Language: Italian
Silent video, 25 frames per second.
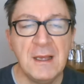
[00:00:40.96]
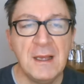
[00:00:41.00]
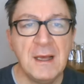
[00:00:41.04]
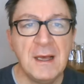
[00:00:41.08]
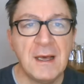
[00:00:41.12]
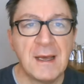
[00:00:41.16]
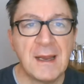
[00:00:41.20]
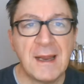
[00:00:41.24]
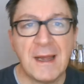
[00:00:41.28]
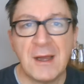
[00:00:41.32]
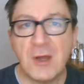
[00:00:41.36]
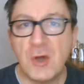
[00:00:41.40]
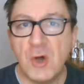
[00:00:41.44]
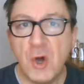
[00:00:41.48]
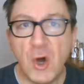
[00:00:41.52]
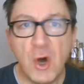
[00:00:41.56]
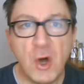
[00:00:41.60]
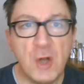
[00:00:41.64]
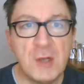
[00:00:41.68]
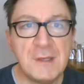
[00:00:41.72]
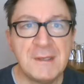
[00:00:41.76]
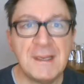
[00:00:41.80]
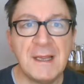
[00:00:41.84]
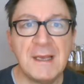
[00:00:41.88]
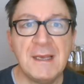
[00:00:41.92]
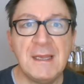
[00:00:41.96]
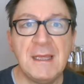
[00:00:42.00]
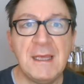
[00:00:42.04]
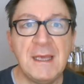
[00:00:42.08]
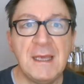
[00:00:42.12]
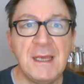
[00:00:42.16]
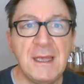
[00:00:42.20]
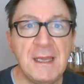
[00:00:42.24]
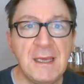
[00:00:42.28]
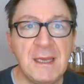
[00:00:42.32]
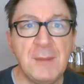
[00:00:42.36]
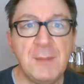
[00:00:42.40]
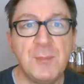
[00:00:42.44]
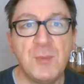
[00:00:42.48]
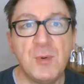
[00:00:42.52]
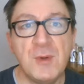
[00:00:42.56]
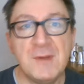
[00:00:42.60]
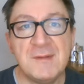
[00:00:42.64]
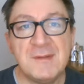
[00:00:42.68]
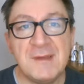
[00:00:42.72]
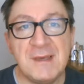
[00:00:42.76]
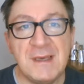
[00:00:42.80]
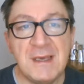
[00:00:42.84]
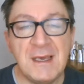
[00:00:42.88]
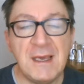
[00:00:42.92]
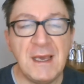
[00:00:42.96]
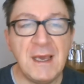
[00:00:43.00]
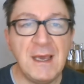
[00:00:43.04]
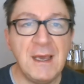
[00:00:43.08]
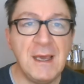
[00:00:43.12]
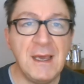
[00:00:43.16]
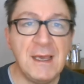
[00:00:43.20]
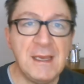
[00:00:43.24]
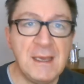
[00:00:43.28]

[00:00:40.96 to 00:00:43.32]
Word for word: raccolta di, di poesie